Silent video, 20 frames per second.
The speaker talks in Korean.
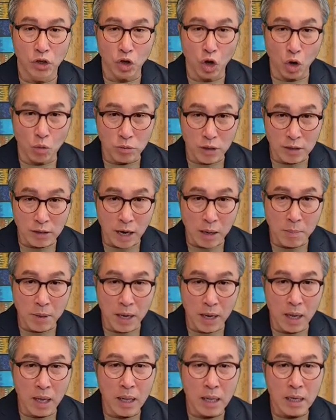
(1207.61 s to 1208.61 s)
여러분의
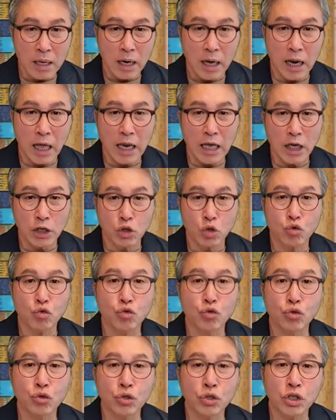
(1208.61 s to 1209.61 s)
삶에 하나님께서
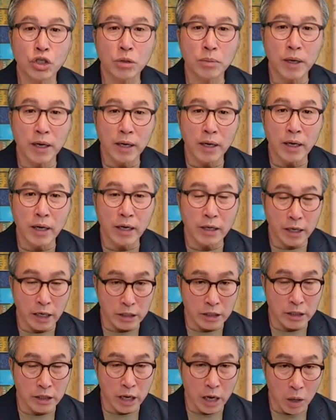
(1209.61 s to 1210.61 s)
중심에
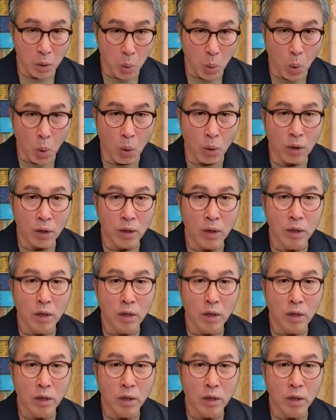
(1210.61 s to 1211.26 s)
계시게 하고